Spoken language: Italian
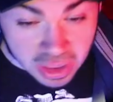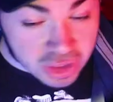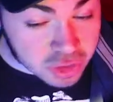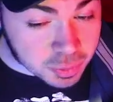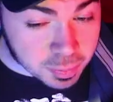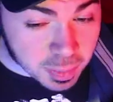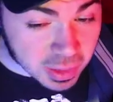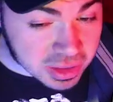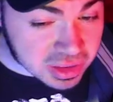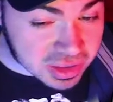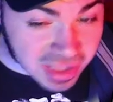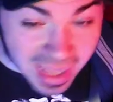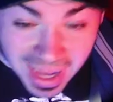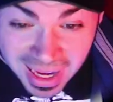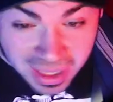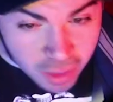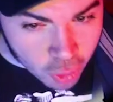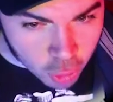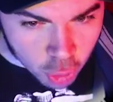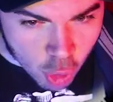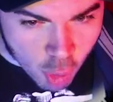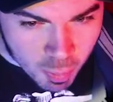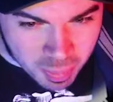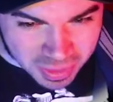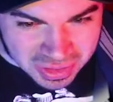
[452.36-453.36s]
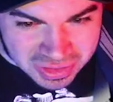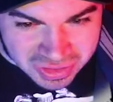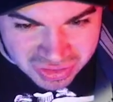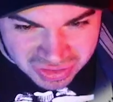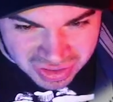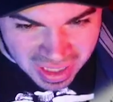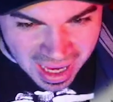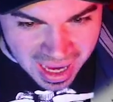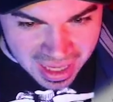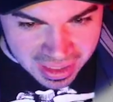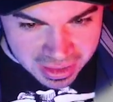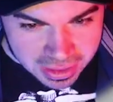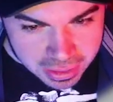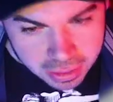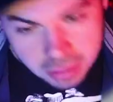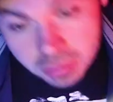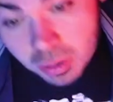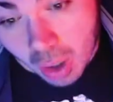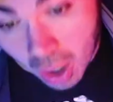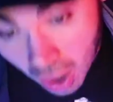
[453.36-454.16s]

Che spettacolo, pensai.